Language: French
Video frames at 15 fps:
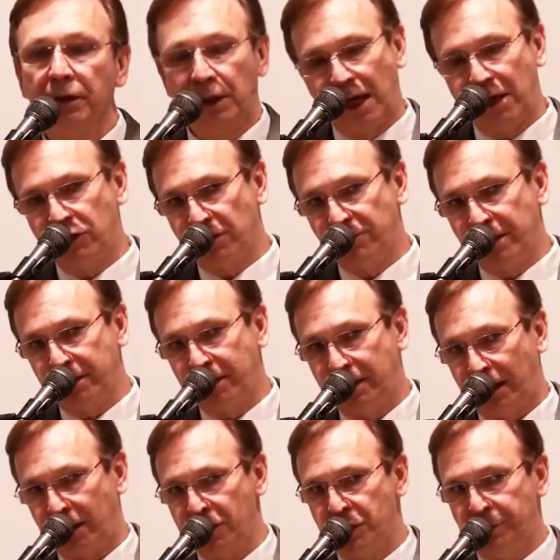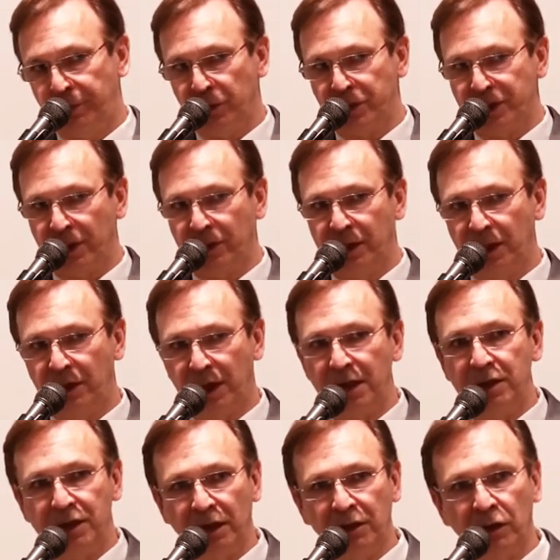95% des
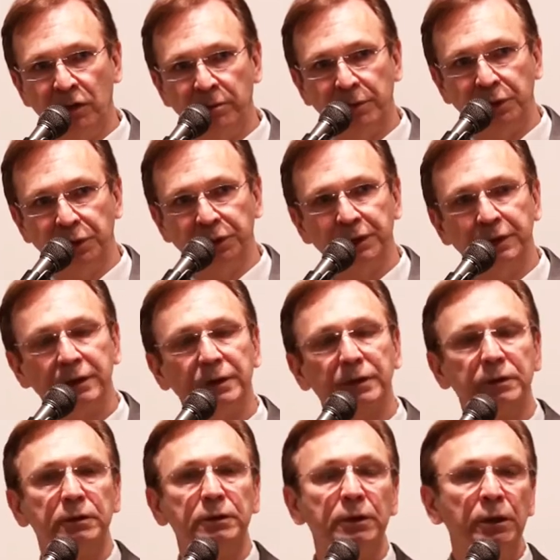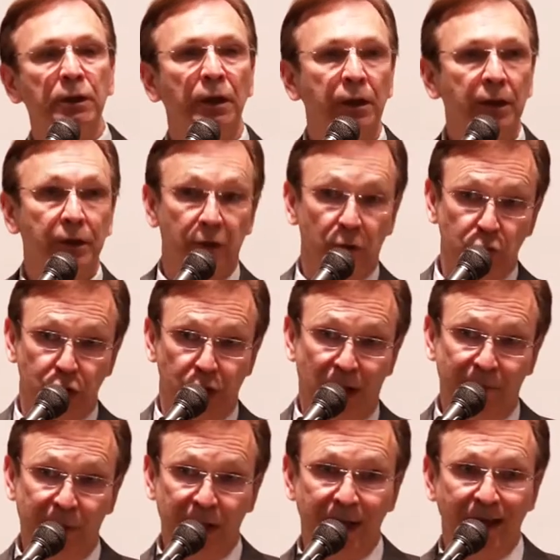chrétiens dans le monde n'ont
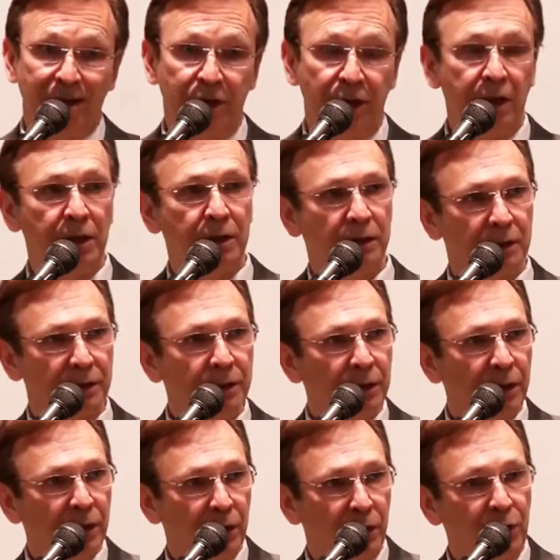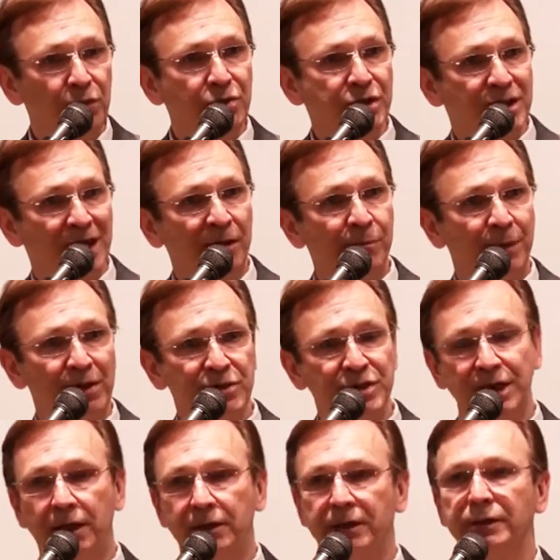jamais gagné une seule
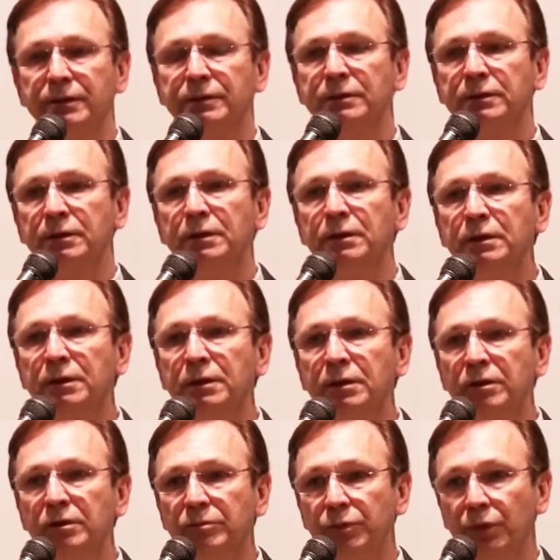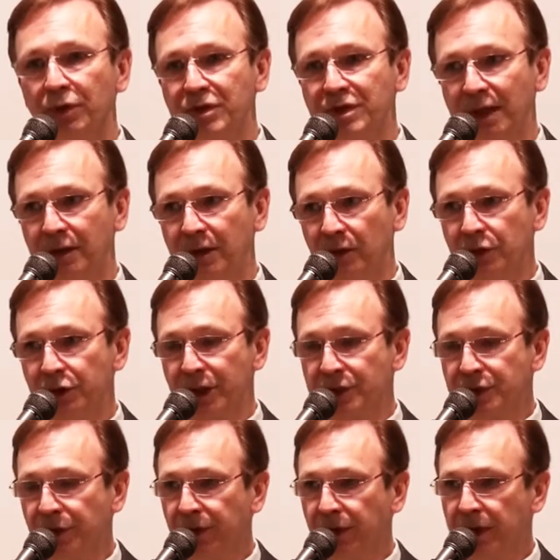personne pour le Seigneur
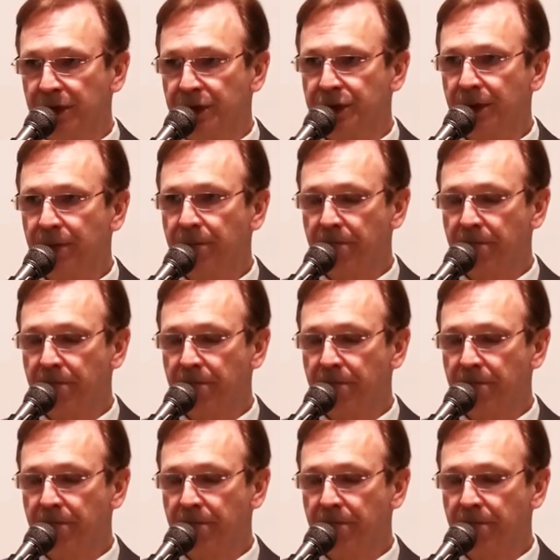Jésus-Christ.